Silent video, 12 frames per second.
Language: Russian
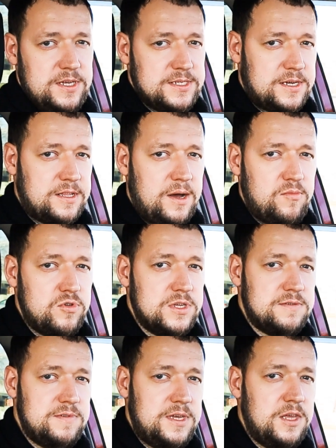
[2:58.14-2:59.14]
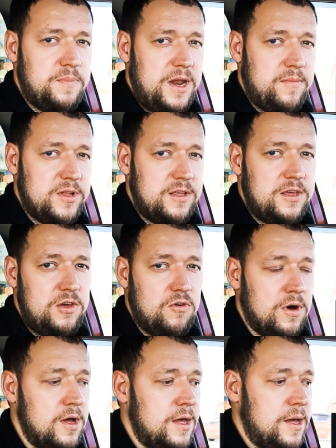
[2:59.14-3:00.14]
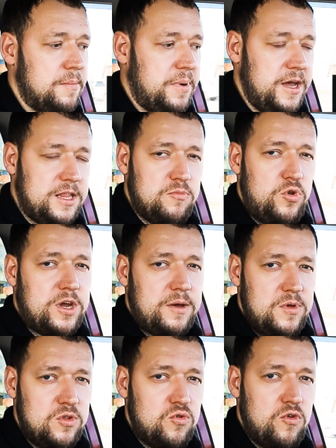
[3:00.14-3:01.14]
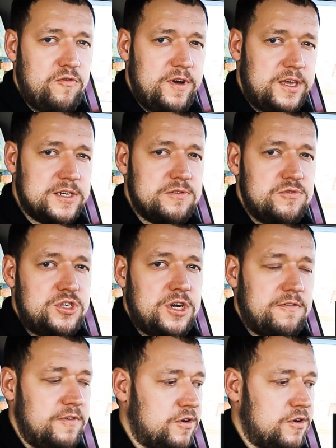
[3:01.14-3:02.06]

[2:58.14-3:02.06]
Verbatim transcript: из окна будет светить прямо на нее. Поэтому рекомендую в этих случаях